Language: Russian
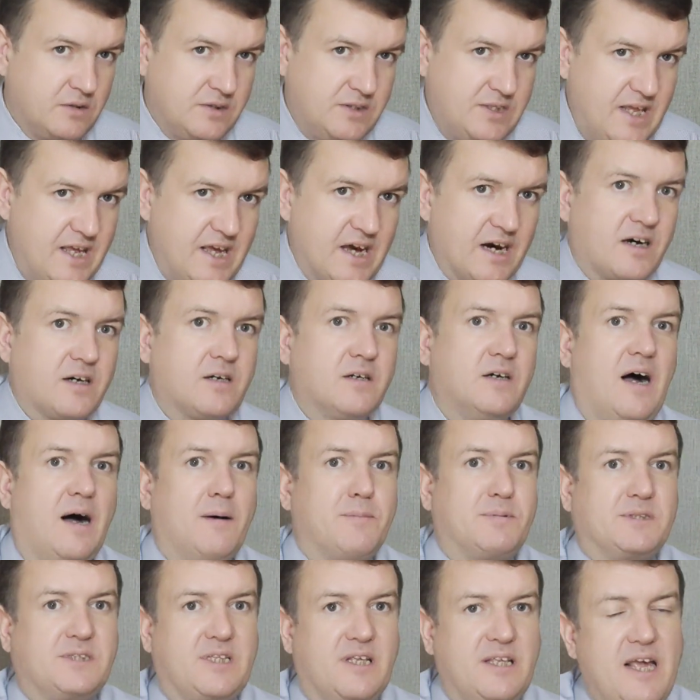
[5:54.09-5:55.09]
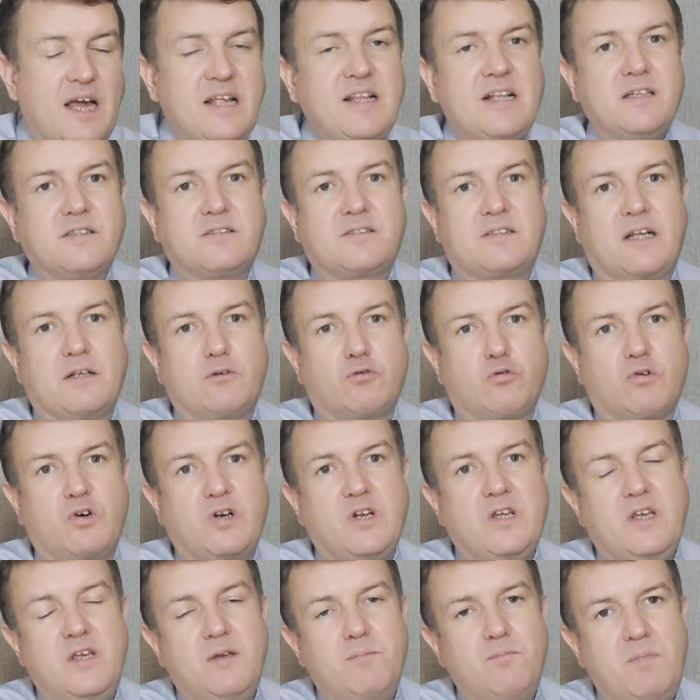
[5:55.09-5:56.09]
тех обстоятельств,
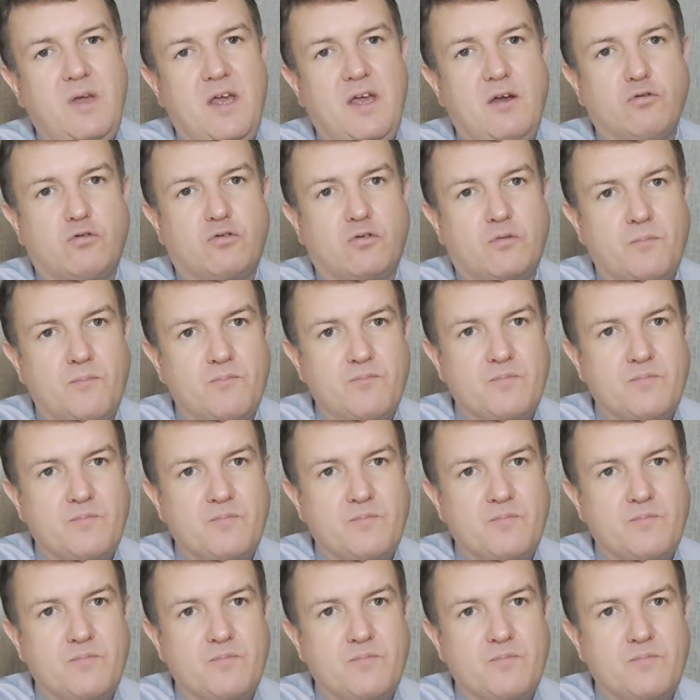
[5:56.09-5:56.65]
которые имеют